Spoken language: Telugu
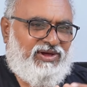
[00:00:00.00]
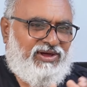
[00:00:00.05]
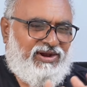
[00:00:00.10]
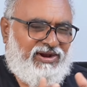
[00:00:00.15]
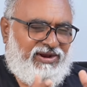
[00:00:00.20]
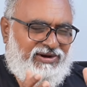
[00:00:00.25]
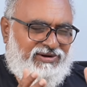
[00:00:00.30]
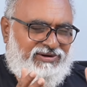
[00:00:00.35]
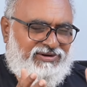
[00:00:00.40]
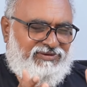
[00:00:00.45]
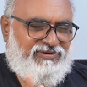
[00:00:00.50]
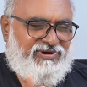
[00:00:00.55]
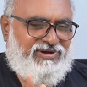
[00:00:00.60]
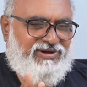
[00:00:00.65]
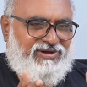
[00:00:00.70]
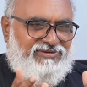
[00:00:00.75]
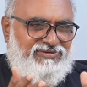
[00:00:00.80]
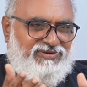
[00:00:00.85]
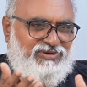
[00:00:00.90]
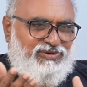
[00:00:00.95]
అలాంటివే
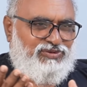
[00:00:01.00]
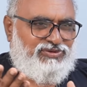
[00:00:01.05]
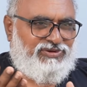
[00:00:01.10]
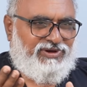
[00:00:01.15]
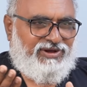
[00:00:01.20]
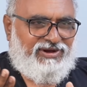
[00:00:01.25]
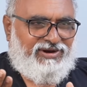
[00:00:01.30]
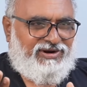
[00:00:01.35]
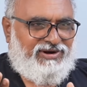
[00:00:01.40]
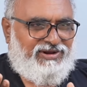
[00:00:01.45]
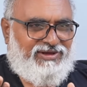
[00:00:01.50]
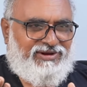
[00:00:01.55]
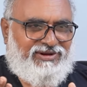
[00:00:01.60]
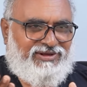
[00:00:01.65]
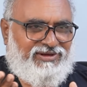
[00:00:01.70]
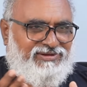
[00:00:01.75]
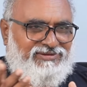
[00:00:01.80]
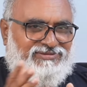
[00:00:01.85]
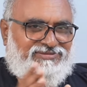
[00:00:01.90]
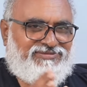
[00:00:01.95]
జరుగుతాయి ఎక్కడైనా